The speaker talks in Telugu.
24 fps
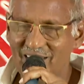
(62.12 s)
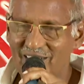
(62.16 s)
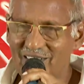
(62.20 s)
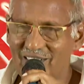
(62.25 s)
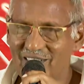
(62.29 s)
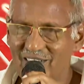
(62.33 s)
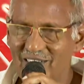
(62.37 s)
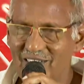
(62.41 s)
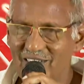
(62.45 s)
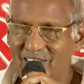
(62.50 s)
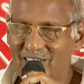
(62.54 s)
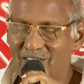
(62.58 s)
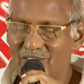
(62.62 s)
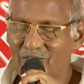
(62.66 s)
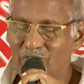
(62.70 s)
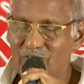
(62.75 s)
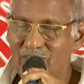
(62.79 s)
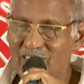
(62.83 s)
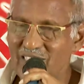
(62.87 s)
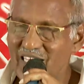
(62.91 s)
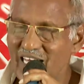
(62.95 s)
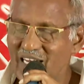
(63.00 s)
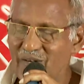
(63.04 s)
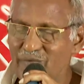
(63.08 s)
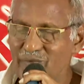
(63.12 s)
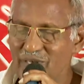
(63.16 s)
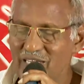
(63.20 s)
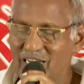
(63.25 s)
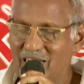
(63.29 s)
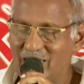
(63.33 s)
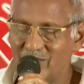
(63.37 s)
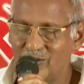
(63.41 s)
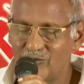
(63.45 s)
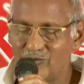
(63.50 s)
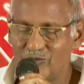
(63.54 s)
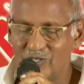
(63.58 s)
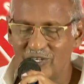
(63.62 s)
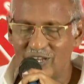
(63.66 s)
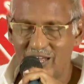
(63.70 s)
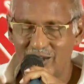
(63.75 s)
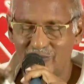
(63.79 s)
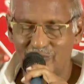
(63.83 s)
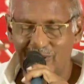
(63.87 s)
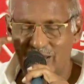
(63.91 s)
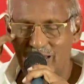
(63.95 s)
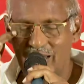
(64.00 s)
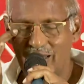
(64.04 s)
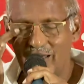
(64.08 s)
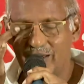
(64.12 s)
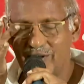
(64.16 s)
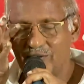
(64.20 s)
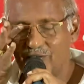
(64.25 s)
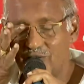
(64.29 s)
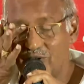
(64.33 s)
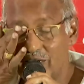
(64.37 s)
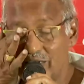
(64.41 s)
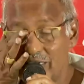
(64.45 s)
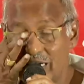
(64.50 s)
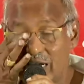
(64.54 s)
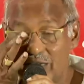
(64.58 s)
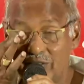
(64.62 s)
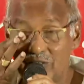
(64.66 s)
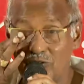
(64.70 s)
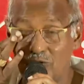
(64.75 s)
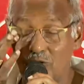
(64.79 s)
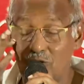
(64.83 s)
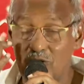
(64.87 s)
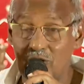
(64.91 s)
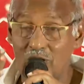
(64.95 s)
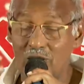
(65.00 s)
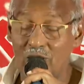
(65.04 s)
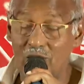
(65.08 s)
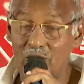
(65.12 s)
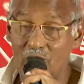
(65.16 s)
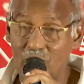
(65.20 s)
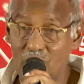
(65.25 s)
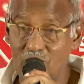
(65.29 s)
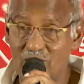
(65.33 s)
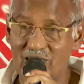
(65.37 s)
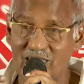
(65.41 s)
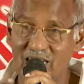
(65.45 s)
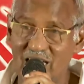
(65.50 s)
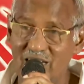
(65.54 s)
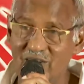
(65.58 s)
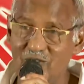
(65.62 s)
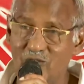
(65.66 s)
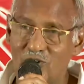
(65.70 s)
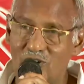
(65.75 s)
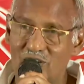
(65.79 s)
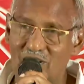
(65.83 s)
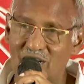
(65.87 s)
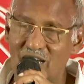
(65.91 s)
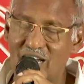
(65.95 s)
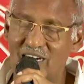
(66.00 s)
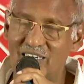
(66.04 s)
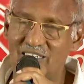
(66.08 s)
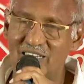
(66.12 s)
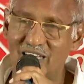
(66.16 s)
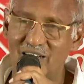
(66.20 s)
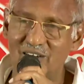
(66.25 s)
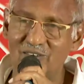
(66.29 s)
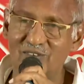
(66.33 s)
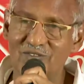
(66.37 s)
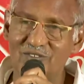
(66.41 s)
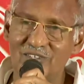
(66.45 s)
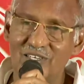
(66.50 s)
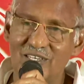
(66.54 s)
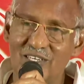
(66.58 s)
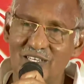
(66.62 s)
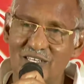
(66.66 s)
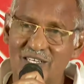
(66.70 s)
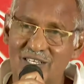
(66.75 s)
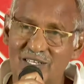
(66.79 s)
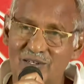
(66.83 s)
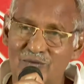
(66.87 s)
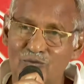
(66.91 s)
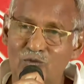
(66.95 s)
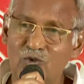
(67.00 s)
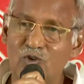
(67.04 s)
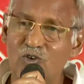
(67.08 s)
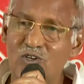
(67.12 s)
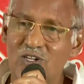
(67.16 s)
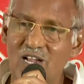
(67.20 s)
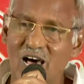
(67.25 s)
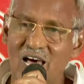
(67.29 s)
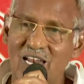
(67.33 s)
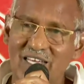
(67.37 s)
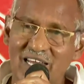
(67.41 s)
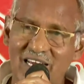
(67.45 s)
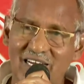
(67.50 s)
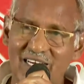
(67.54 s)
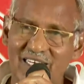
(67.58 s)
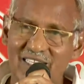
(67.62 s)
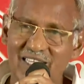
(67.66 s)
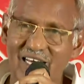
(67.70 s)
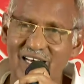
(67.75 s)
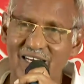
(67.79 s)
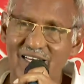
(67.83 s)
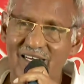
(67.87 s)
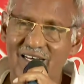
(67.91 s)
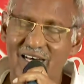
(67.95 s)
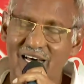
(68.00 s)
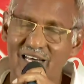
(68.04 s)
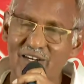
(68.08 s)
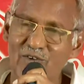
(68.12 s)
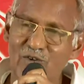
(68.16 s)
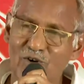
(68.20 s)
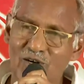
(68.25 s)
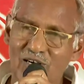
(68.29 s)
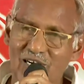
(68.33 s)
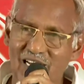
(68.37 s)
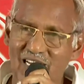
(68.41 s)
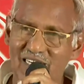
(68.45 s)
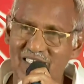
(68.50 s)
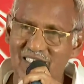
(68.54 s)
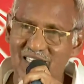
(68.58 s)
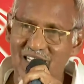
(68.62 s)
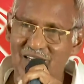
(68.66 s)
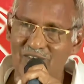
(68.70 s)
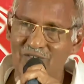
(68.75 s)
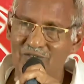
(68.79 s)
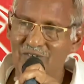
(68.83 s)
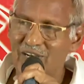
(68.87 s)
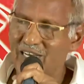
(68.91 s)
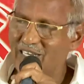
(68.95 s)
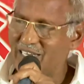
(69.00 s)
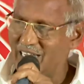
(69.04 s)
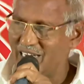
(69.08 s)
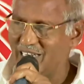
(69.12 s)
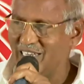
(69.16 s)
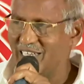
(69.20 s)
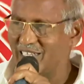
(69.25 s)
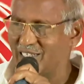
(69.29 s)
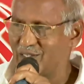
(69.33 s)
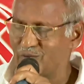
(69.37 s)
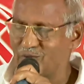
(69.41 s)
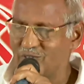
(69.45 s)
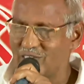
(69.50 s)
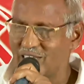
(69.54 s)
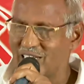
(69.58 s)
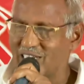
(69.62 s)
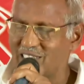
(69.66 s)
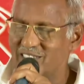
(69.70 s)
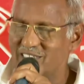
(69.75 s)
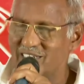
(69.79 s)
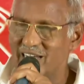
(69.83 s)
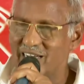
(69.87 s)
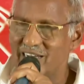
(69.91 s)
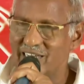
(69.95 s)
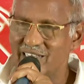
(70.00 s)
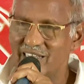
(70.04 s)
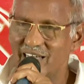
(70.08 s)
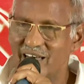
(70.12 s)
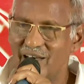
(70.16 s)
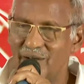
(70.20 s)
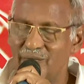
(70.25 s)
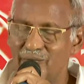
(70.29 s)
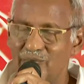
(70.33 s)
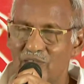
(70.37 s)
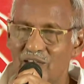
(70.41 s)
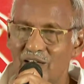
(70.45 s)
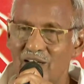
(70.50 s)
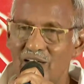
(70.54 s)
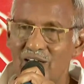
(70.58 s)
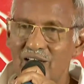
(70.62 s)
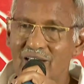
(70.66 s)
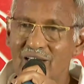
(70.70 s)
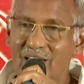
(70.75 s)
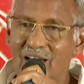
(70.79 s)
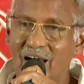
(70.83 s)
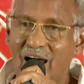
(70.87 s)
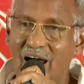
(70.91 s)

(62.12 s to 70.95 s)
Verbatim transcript: ఉందని మీరే చెప్తున్నారు మళ్ళా కాకపోతే ఒక ఒకటని ఒకళ్ళు అంటారు మూడు నాలుగే కదా అని ఒకళ్ళు అంటారు అవన్నీ ఇంతకుముందు తెలిసినే కదా అవి